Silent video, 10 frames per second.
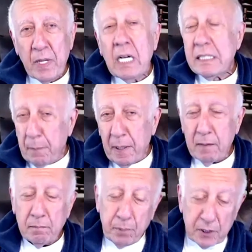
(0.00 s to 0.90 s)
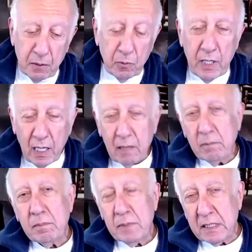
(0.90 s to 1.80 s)
Теперь, почему я,
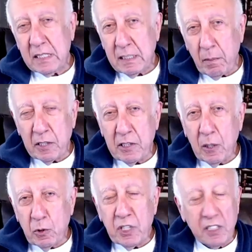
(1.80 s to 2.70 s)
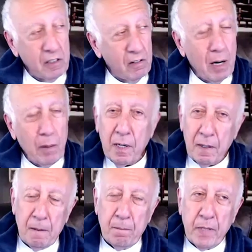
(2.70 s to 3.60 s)
так сказать, обращаюсь сейчас к вам
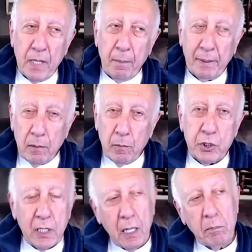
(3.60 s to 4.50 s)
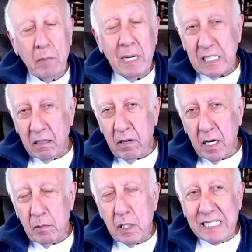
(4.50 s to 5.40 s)
потому что мы
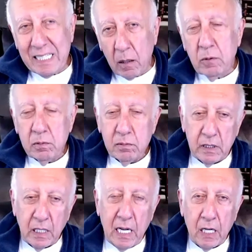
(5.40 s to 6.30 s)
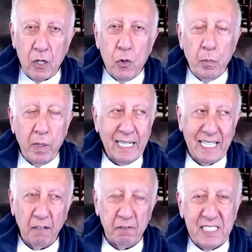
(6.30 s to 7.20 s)
открываем игру для любых,
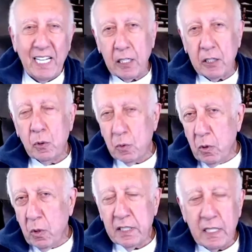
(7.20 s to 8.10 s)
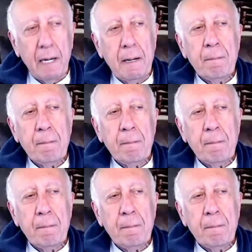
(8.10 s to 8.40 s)
для всех, кто угодно.